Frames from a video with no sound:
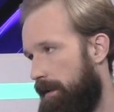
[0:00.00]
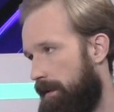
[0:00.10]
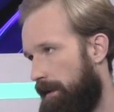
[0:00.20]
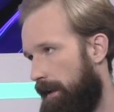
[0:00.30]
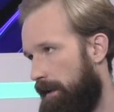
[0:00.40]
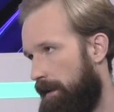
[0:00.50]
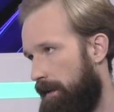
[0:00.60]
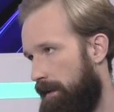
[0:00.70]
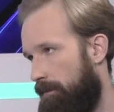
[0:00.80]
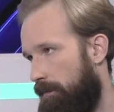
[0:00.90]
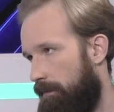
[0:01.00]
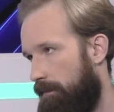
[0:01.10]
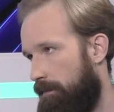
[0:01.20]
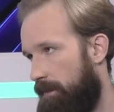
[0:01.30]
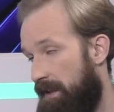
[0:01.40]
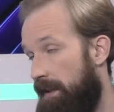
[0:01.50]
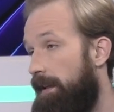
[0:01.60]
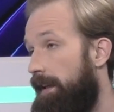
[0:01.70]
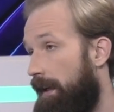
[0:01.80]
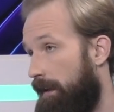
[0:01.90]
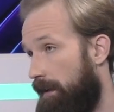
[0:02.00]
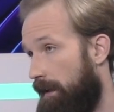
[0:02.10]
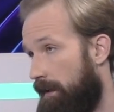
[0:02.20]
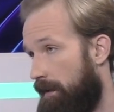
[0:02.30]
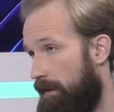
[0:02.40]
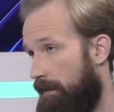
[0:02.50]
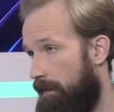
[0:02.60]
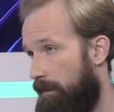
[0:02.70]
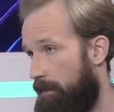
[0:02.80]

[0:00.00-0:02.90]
стали сильнее, да,